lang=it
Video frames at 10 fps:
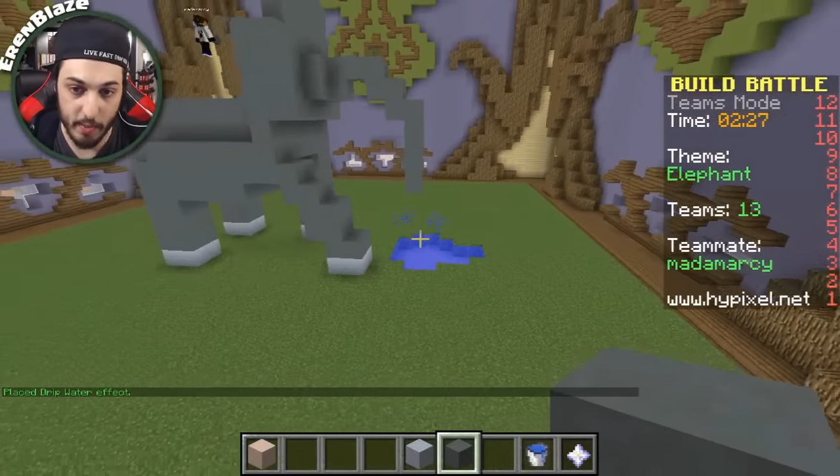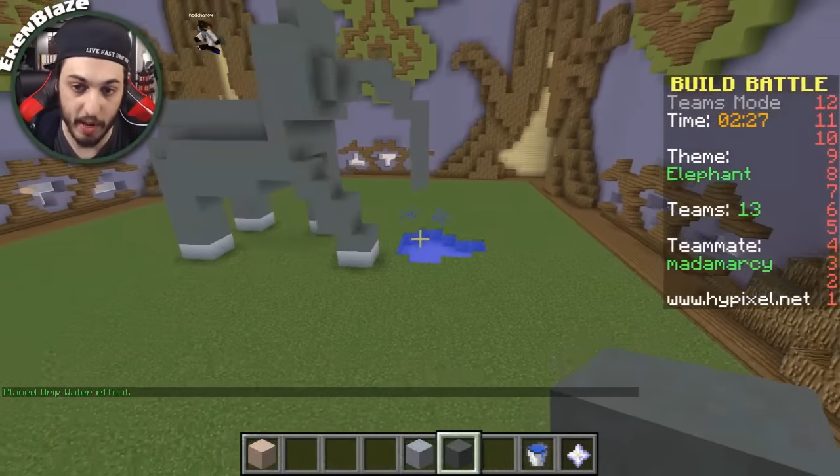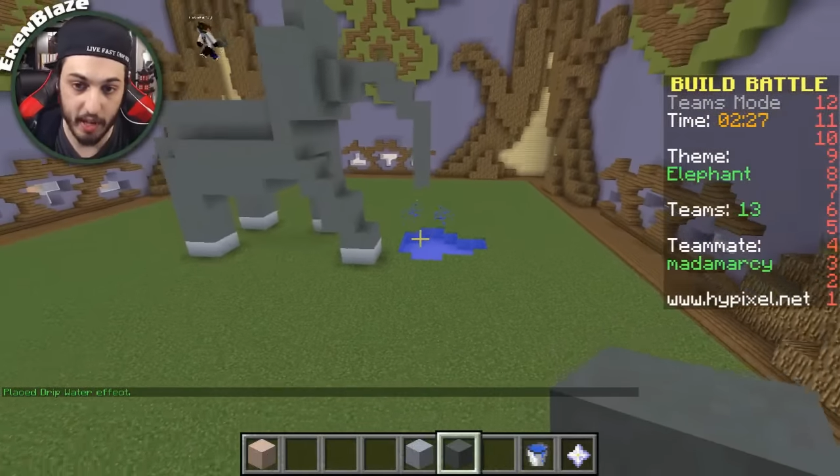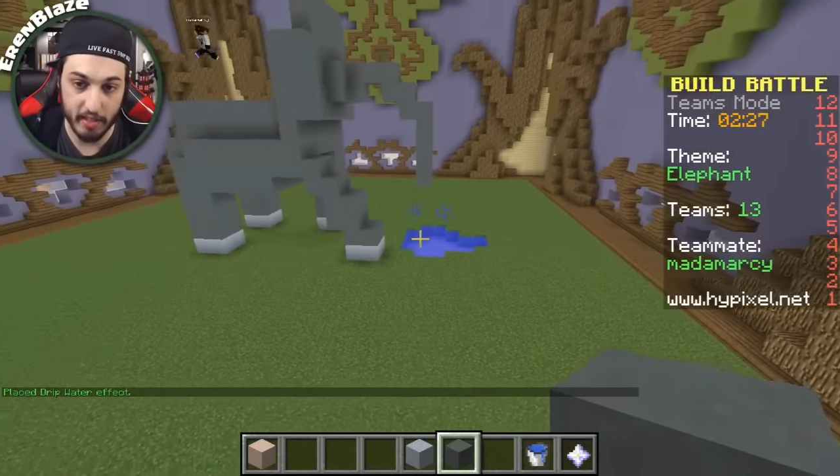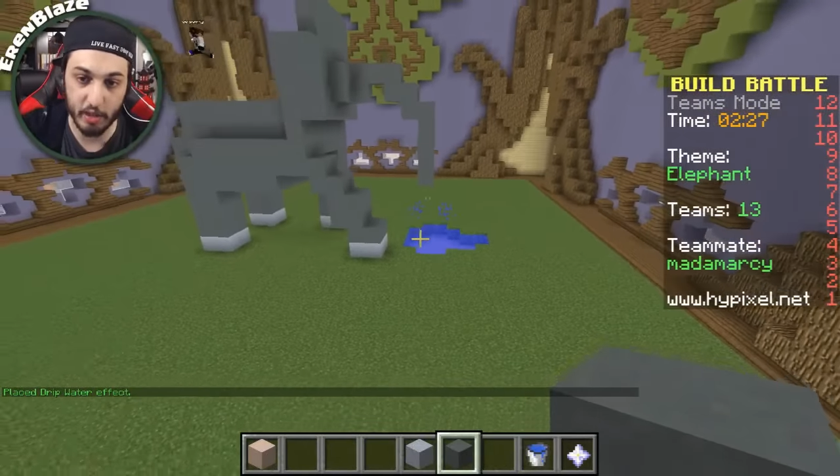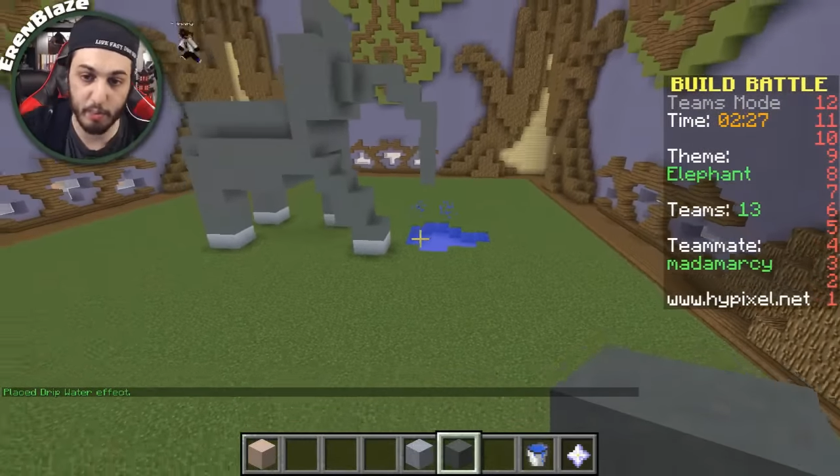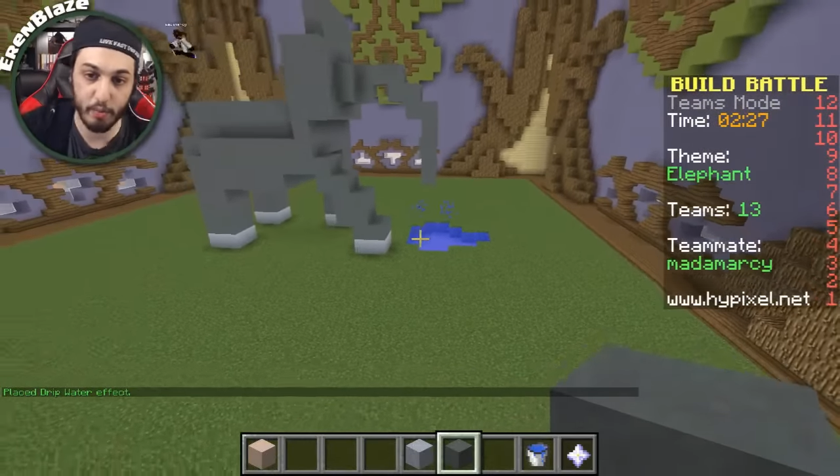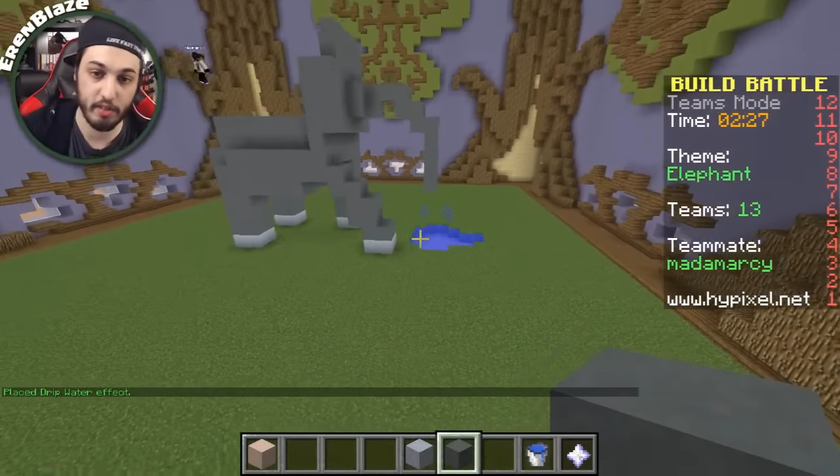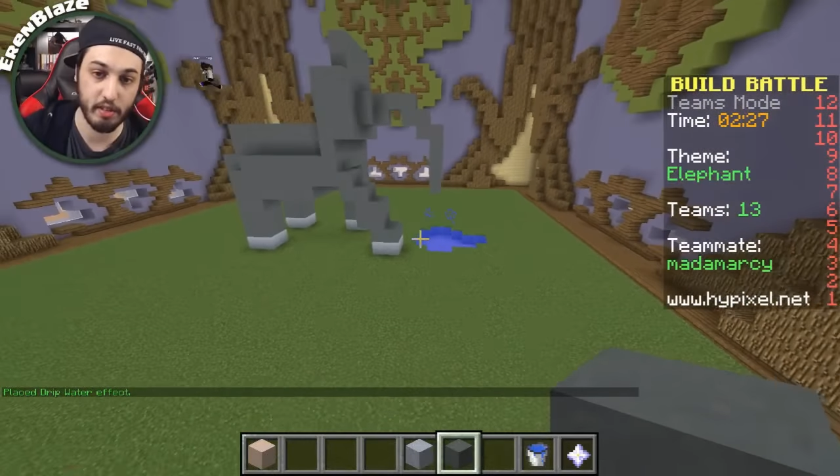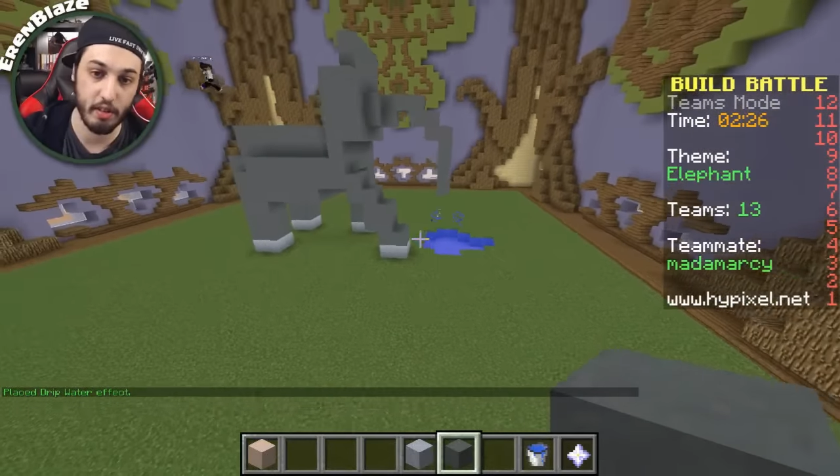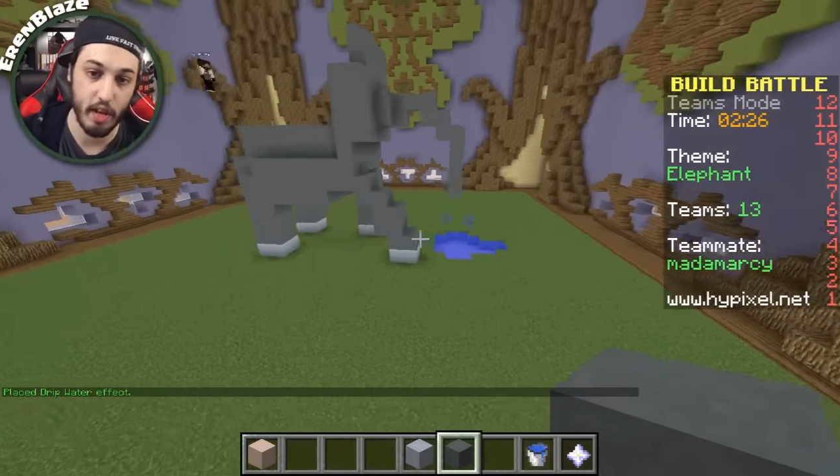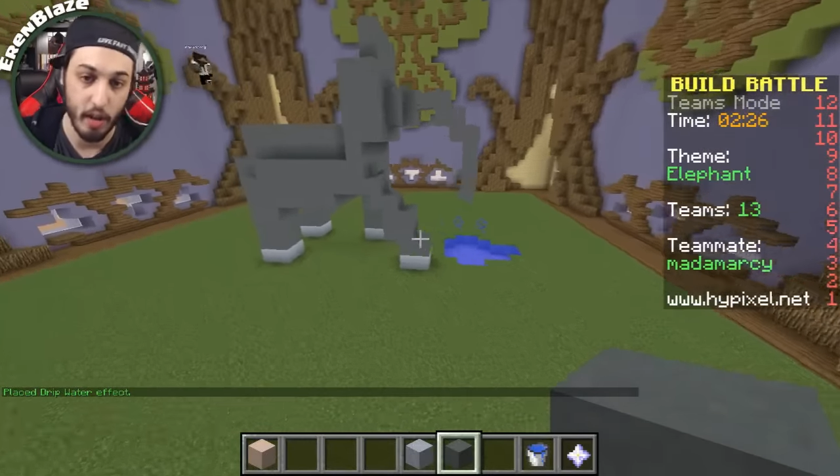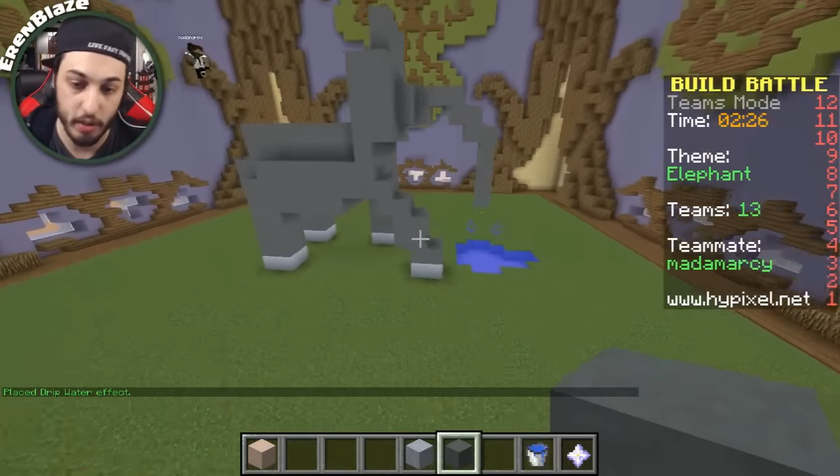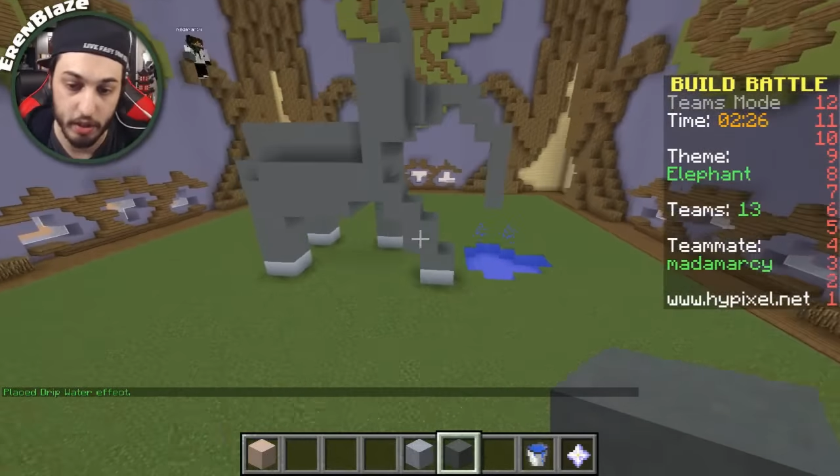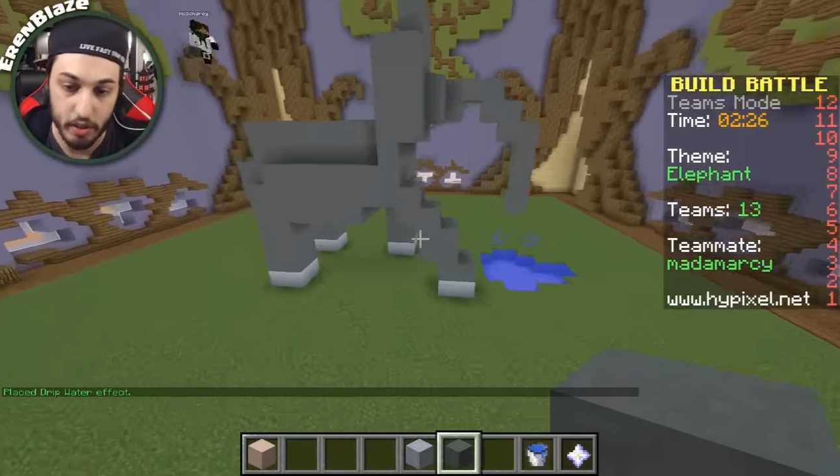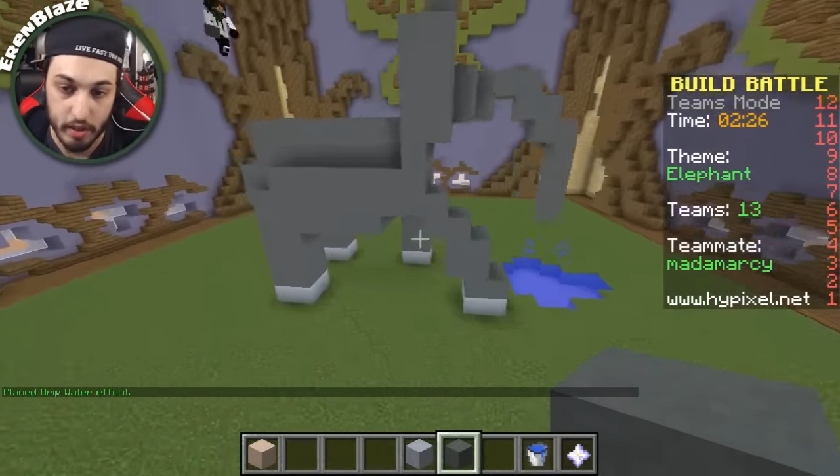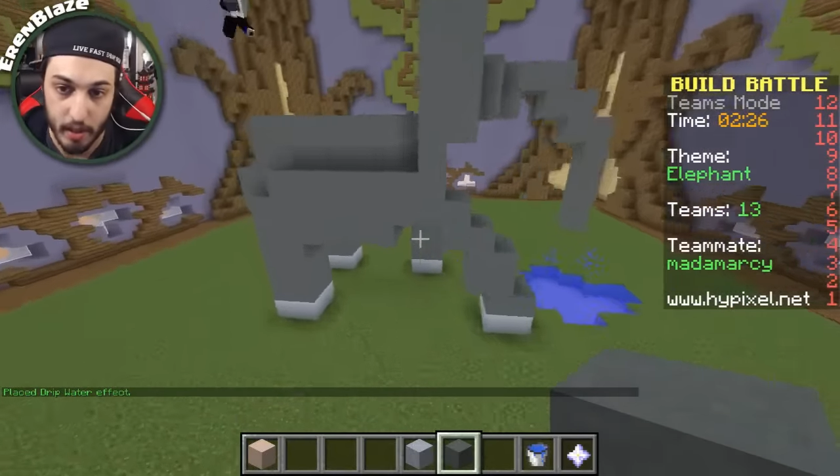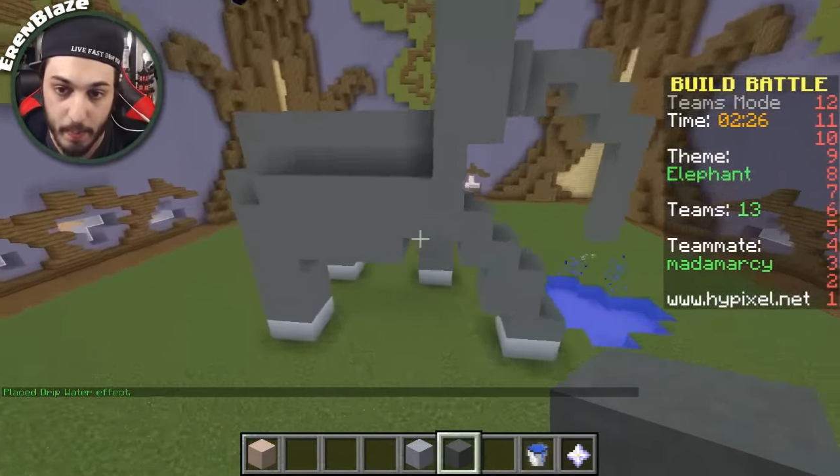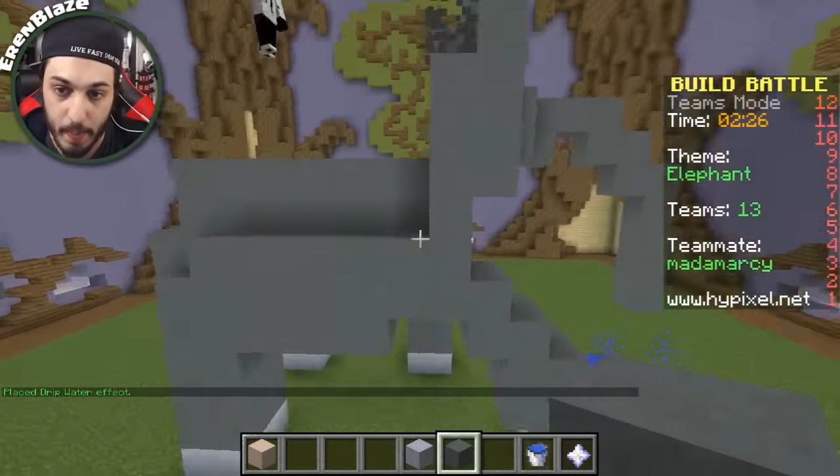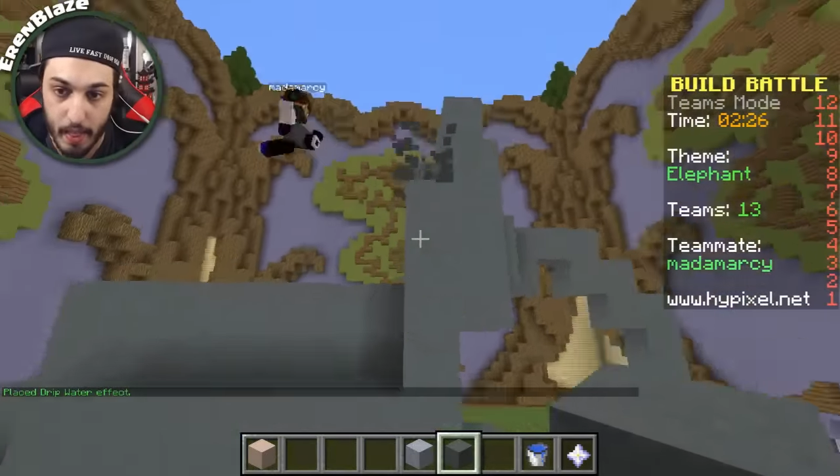Sembra che sta spruzzando l'acqua, ci
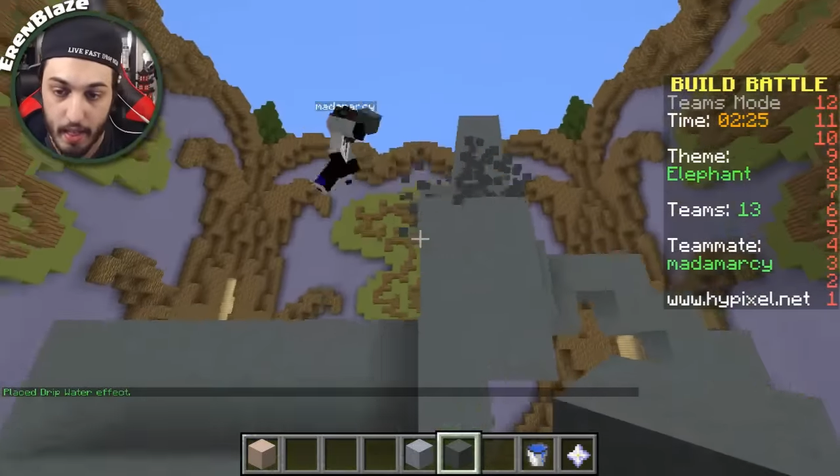sta.